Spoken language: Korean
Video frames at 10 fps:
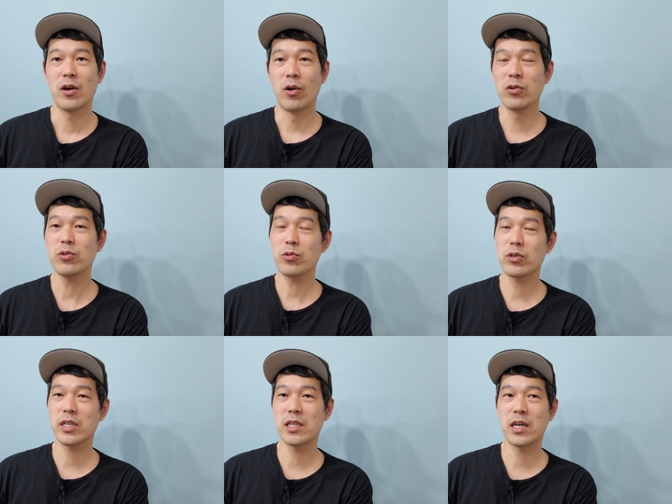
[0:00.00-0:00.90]
어느
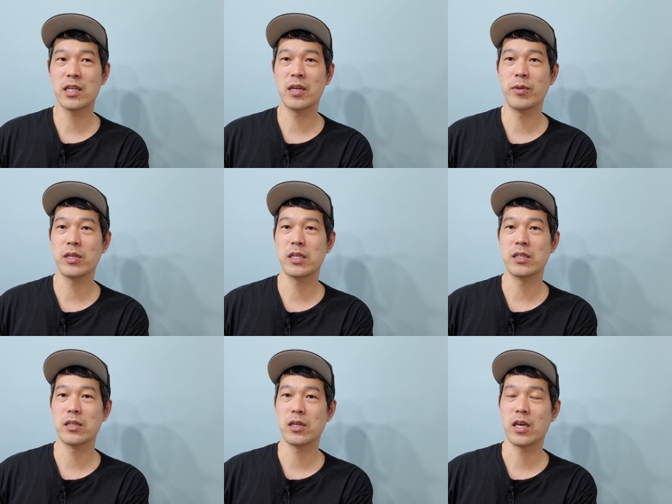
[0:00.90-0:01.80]
정도로
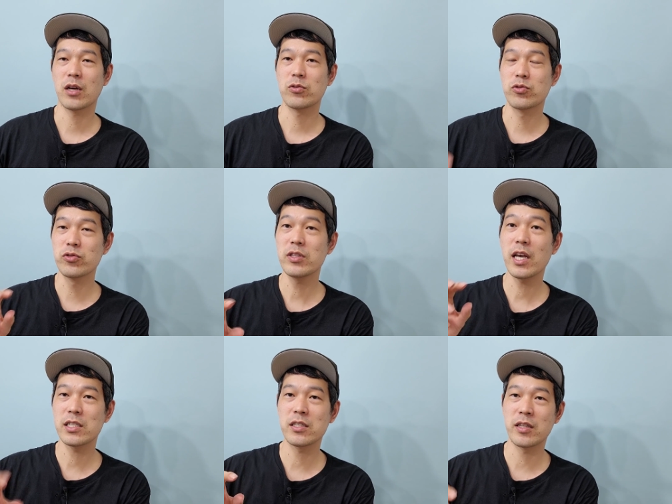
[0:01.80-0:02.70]
찾아갔냐면은 이렇게 군대
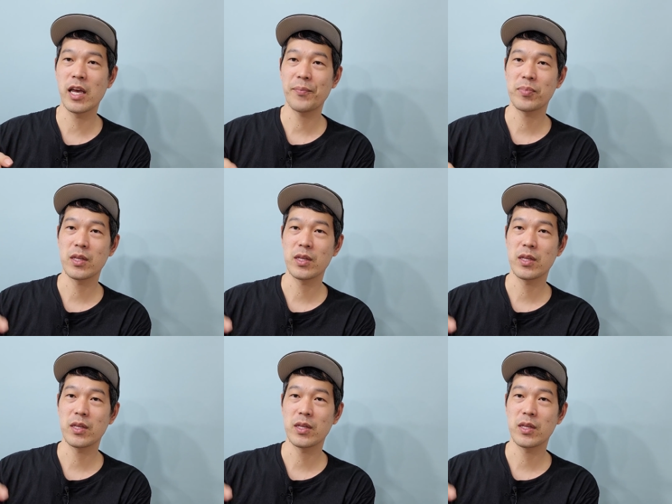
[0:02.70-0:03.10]
있을 때